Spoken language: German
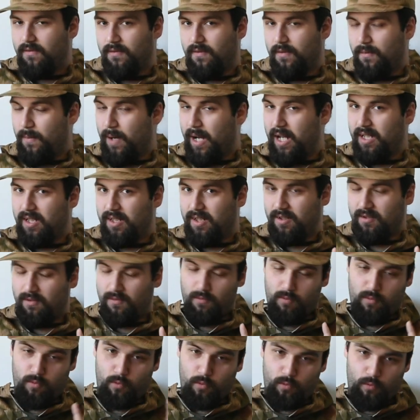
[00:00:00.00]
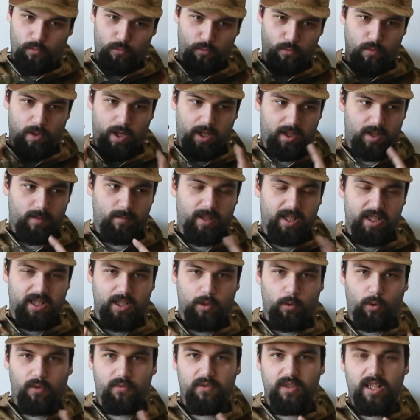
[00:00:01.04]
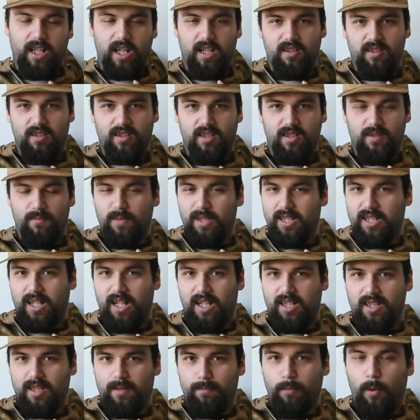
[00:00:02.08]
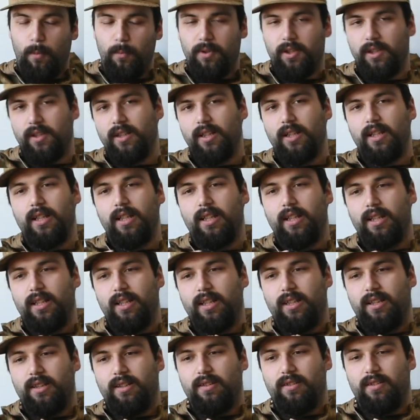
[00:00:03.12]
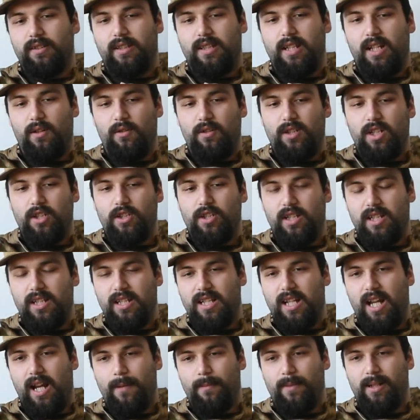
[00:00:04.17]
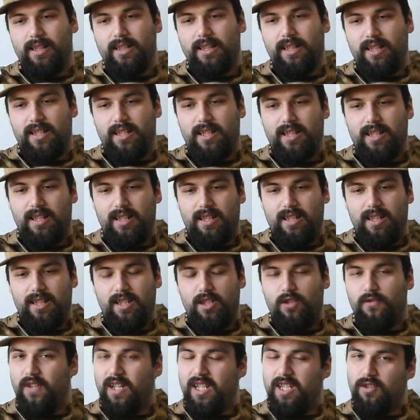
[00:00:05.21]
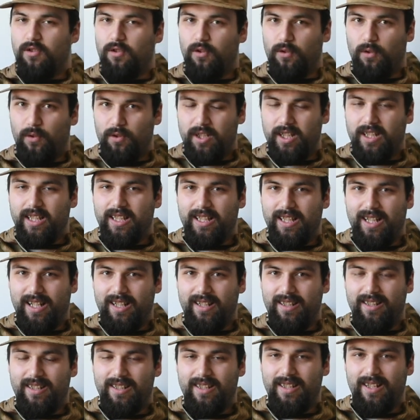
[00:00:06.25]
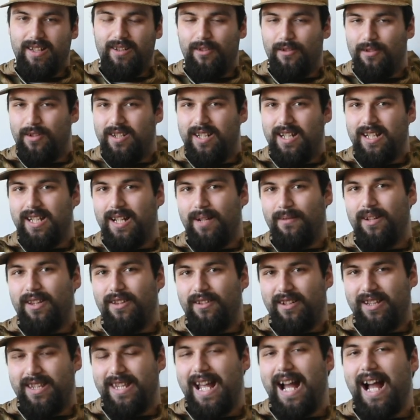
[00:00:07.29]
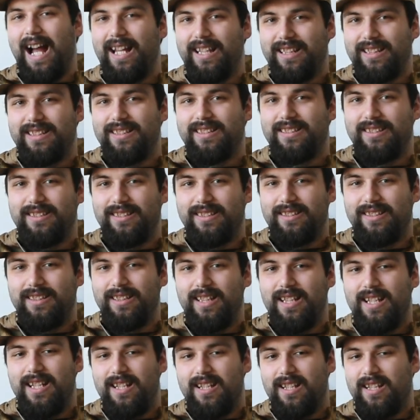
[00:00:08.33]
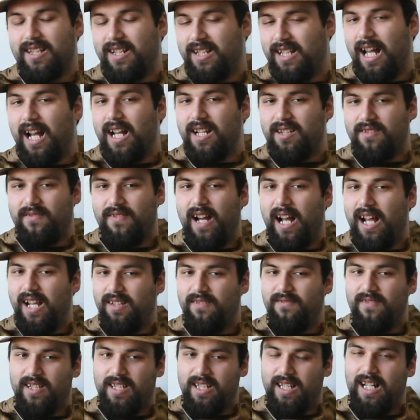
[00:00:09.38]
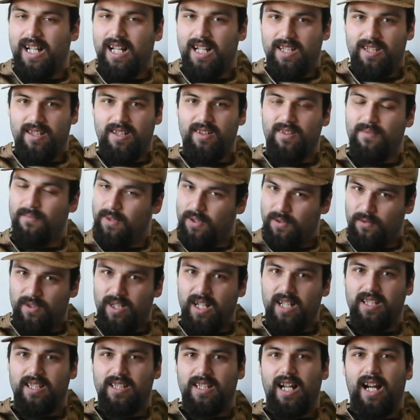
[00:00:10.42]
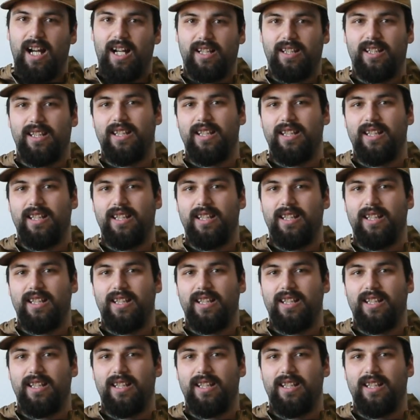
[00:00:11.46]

Weil, solange ich meine Geografiekenntnisse mich gerade nicht bumsen. Und der Unterschied ist einmal, dass Sowjetunion untergegangen ist, Russland aber noch da ist. Klar, das Verhalten, was sie gerade mitunter an den Tag